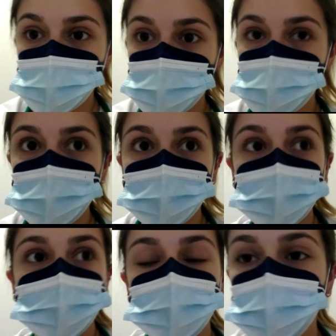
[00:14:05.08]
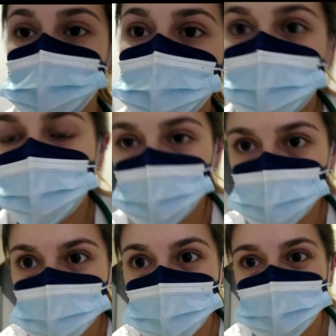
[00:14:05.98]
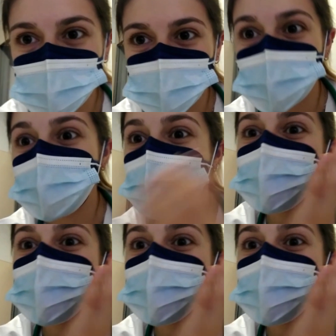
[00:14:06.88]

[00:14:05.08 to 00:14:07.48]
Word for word: que venían y yo, pero si estos no son